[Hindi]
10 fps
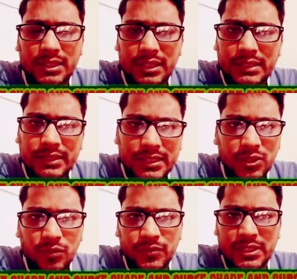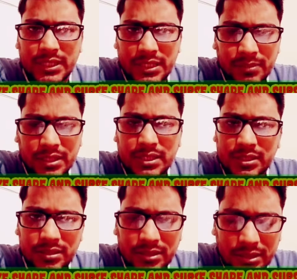जे एस एस सी ऑफिस के
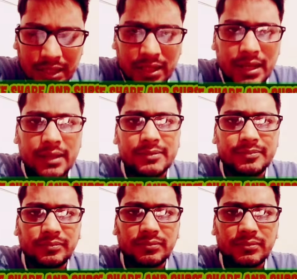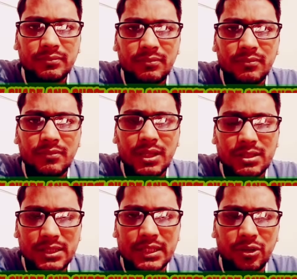समक्ष करना है
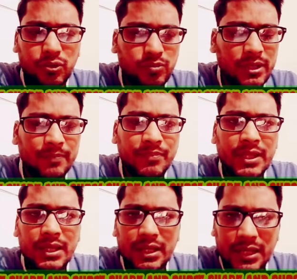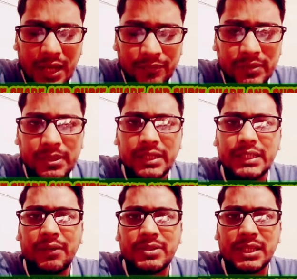ठीक है और उसमें काफ़ी भीड़
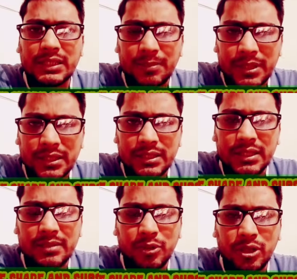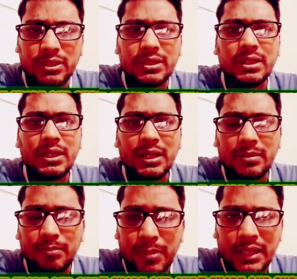की आवश्यकता पड़ेगी एक बहुत
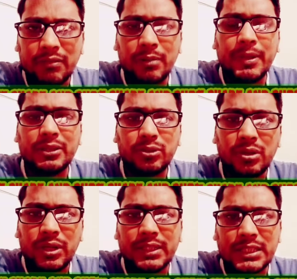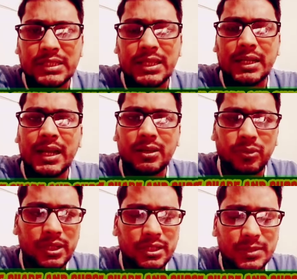बड़े लेवल पर आंदोलन होगा जिससे सरकार
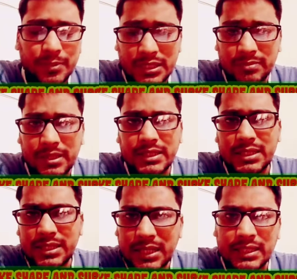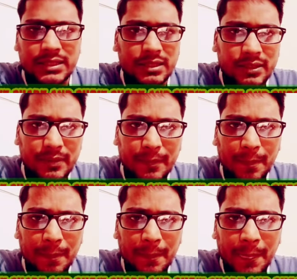को एक स्पष्ट मैसेज दिया जा सके
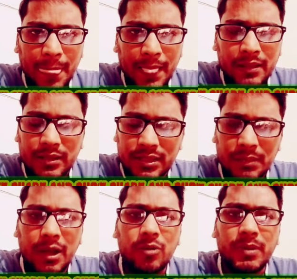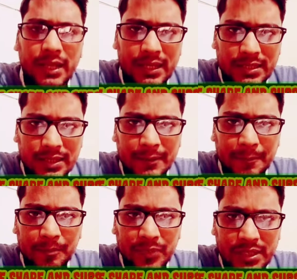दबाव बनाया जाए
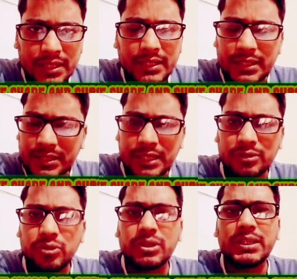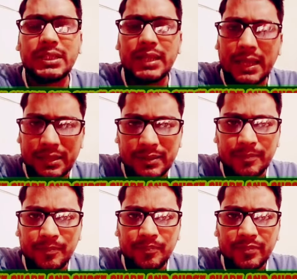ठीक है ये छात्रों की ही राय है